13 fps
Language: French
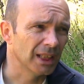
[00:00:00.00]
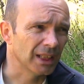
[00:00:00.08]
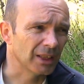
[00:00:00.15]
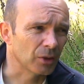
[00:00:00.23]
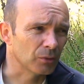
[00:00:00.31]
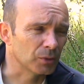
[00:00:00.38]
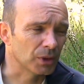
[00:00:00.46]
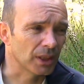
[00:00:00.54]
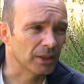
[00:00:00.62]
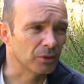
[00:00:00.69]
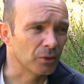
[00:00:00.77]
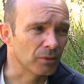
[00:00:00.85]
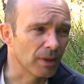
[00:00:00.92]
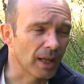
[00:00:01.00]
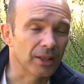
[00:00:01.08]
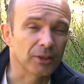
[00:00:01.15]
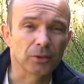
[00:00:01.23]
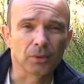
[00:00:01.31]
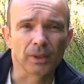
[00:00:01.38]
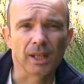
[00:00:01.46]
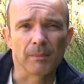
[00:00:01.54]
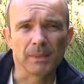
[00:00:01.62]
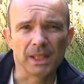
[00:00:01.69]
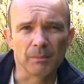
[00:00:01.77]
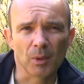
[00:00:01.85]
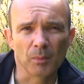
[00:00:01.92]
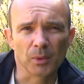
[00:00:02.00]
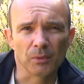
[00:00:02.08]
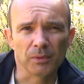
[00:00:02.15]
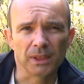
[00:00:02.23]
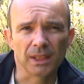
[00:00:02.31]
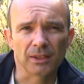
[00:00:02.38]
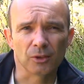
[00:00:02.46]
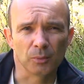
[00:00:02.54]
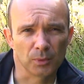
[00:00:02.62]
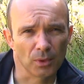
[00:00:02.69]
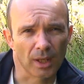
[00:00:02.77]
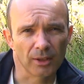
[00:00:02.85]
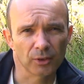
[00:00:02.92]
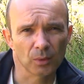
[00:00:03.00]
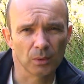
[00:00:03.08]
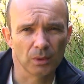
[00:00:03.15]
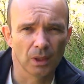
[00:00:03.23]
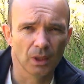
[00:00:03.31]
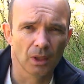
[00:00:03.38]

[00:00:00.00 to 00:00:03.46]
et que vous allez devoir assurer un minimum de vitesse d'obturation